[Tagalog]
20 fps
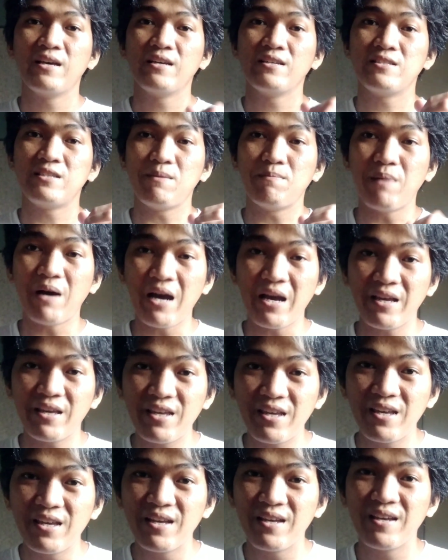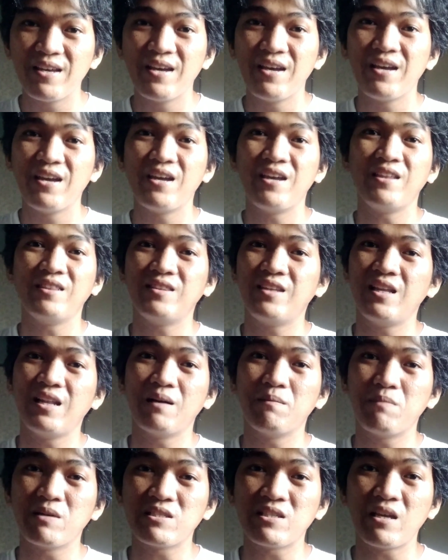si Bai, hindi
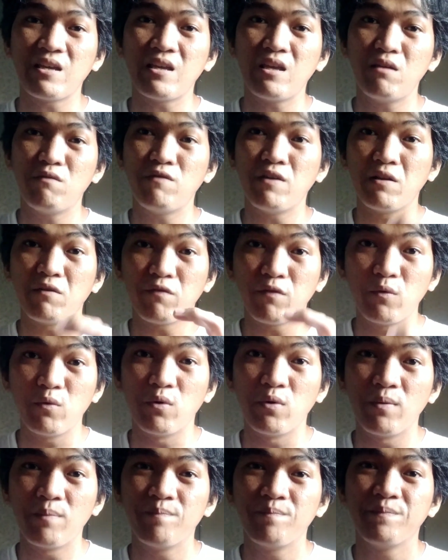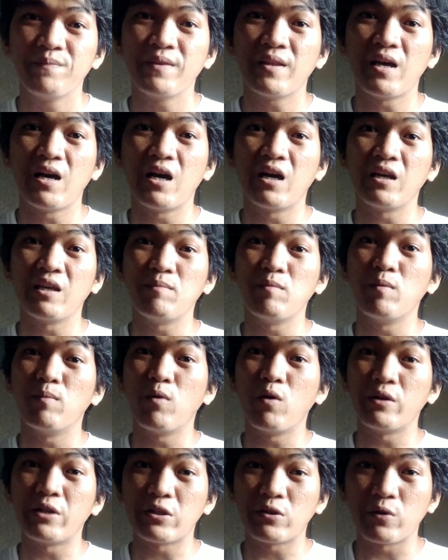lang basta avian flu ang
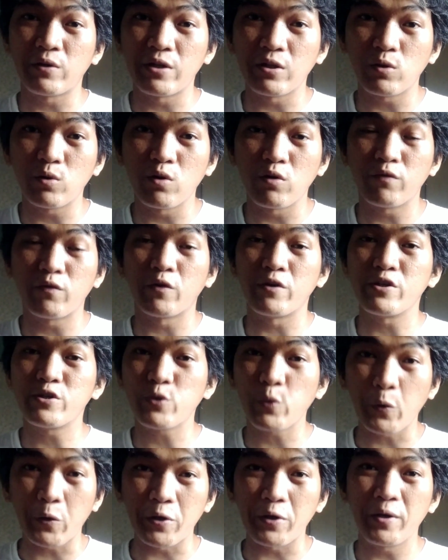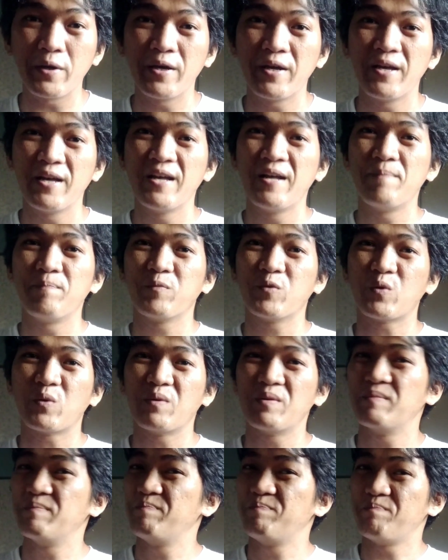imo-monitor nito for sure.
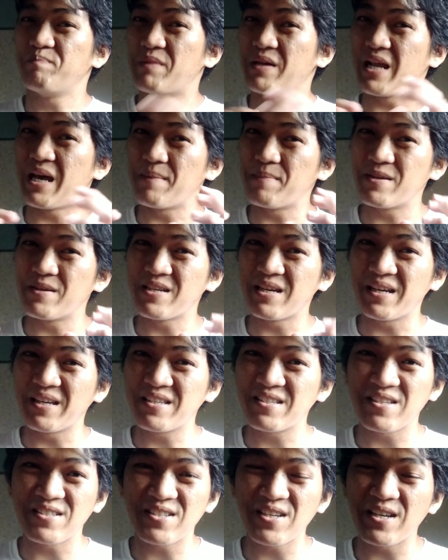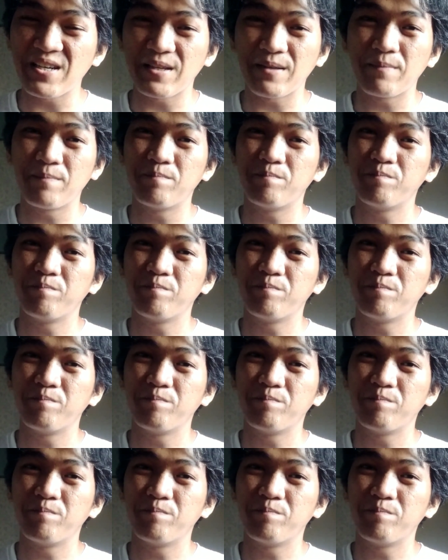Marami siyang i-check.